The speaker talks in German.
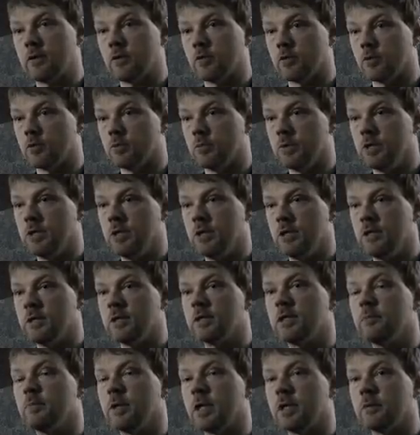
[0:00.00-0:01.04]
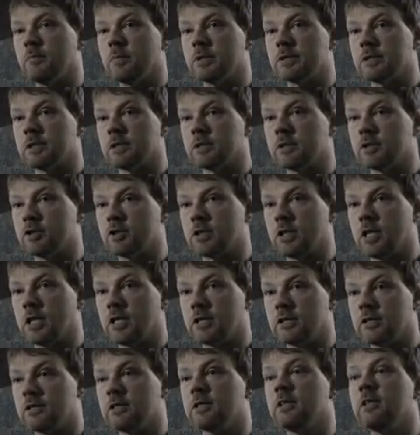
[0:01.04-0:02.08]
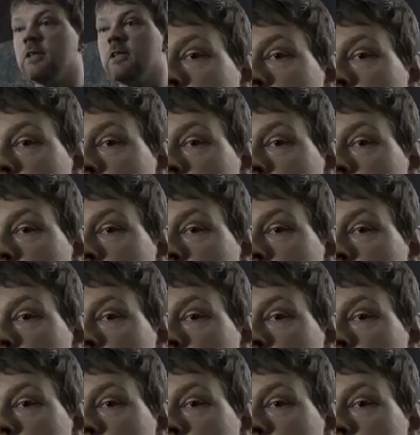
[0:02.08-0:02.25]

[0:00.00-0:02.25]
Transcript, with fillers: Ökonomie, die mir einen besseren Start